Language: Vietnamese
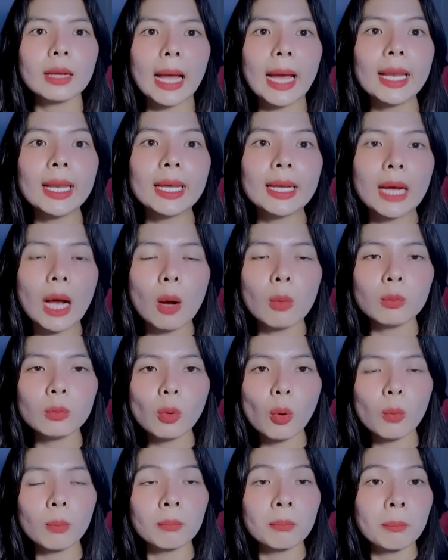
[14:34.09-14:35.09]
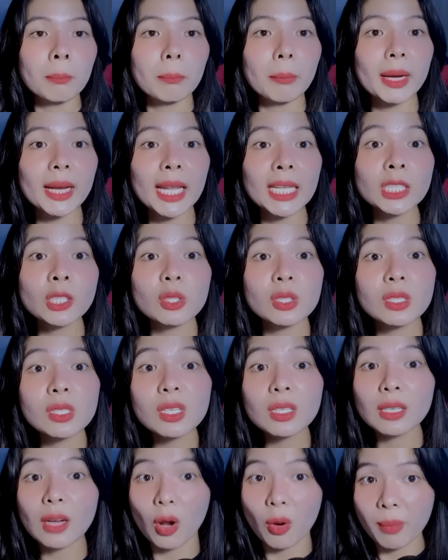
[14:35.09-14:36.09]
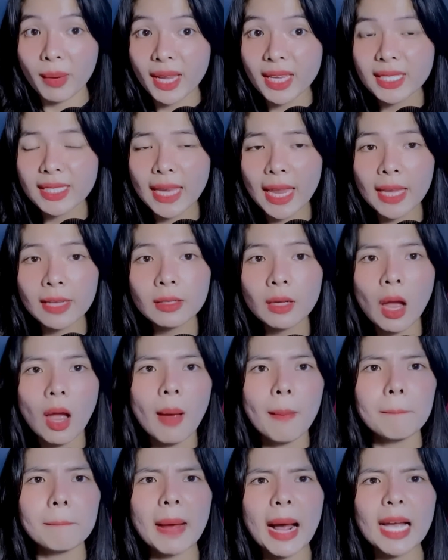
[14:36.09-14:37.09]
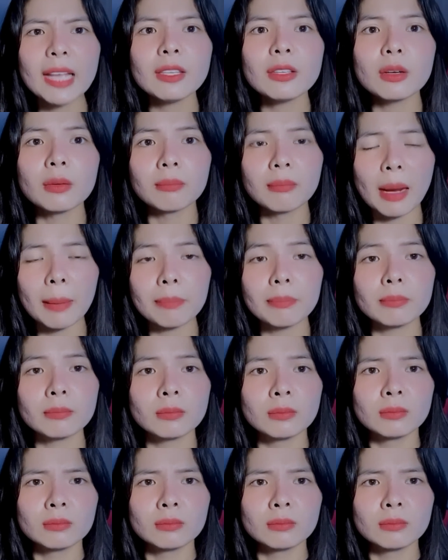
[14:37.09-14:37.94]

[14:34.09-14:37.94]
cả đàn ông luôn bà đánh cho sức đầu mẻ chán bà vừa mập